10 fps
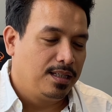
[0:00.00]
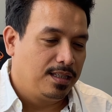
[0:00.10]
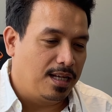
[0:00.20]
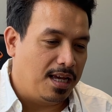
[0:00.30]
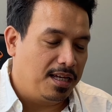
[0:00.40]

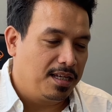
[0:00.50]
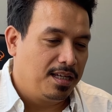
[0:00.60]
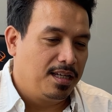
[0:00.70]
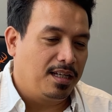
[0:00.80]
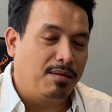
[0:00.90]
nah
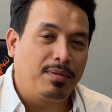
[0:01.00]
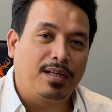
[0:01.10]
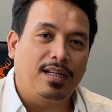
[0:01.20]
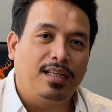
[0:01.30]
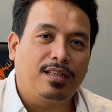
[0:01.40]

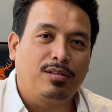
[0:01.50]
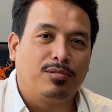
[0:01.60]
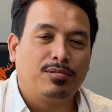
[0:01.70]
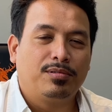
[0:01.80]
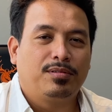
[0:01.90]
chemical
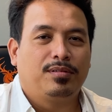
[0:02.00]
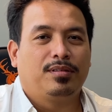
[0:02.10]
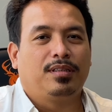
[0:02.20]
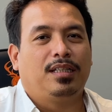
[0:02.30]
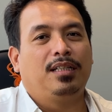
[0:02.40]
itu
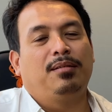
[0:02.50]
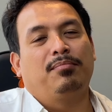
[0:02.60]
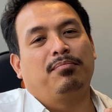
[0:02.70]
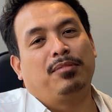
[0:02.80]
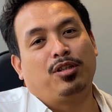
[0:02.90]

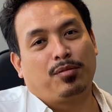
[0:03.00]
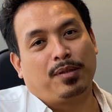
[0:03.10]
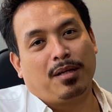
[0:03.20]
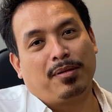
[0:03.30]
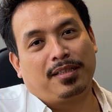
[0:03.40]
ini menurut
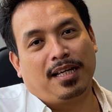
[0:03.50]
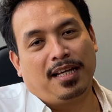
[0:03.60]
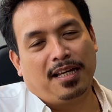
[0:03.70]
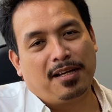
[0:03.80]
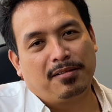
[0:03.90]
pendapat saya
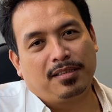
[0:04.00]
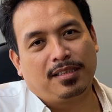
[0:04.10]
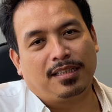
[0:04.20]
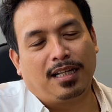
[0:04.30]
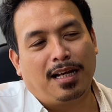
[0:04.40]
ya,
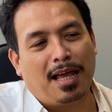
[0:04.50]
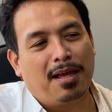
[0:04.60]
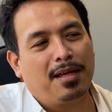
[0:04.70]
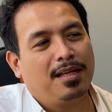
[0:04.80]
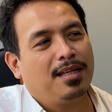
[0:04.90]

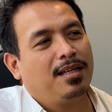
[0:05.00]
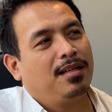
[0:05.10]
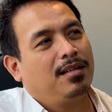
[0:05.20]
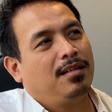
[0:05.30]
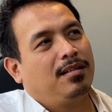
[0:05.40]
setelah
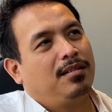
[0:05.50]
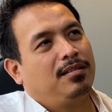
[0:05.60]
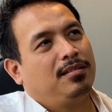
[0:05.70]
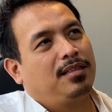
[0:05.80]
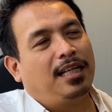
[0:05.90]

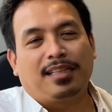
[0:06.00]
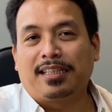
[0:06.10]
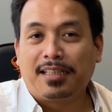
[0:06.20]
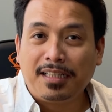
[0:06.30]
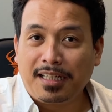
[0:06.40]
saya tes
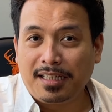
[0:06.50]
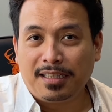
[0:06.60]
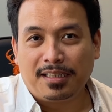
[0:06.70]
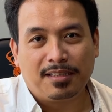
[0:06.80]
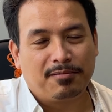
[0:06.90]
sendiri,